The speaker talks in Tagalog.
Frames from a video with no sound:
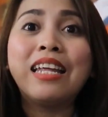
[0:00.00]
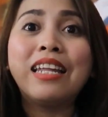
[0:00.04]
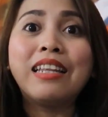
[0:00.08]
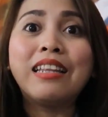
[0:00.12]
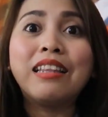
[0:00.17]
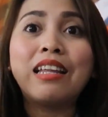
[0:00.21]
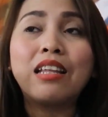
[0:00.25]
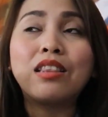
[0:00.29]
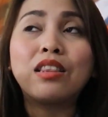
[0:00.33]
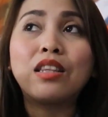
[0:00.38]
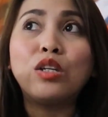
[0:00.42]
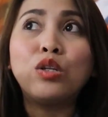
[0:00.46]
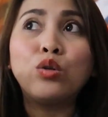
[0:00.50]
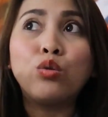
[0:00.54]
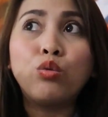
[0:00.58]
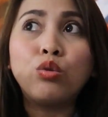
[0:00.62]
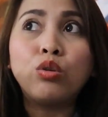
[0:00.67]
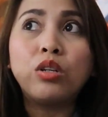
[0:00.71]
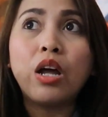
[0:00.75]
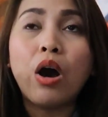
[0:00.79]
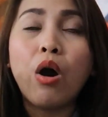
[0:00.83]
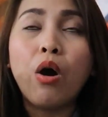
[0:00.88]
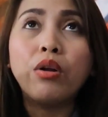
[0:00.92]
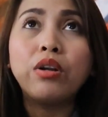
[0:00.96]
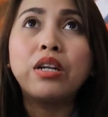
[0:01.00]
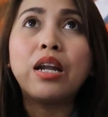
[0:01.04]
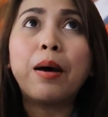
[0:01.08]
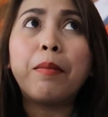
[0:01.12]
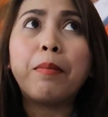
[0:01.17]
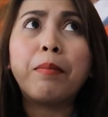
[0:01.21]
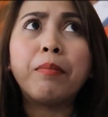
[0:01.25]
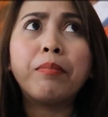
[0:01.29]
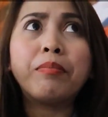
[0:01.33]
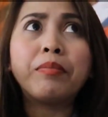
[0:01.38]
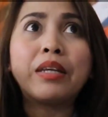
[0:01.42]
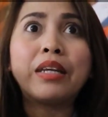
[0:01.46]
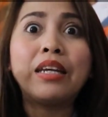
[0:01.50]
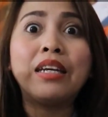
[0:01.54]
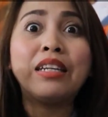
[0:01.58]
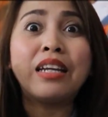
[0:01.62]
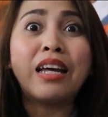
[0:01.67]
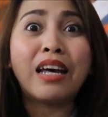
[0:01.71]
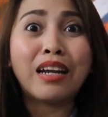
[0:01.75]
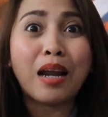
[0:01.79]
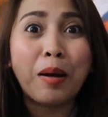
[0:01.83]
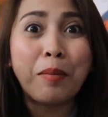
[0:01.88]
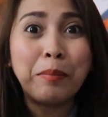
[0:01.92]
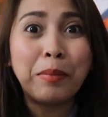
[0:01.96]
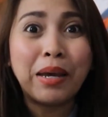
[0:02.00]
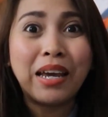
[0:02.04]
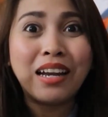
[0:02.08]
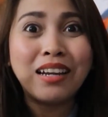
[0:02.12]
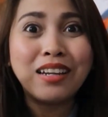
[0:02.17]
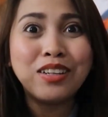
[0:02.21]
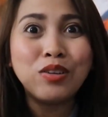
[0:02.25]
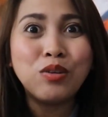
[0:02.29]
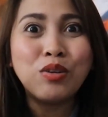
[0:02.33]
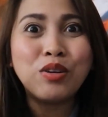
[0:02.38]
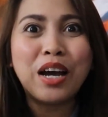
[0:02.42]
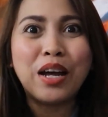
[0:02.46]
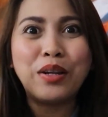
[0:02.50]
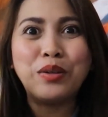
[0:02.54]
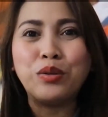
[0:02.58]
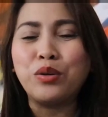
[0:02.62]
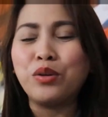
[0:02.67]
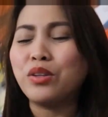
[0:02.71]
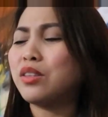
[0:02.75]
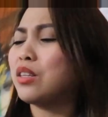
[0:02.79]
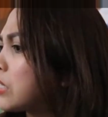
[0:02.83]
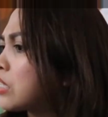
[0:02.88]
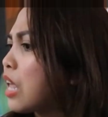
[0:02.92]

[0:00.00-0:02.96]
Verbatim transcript: na tinunaw na kinaramel, yung ganun.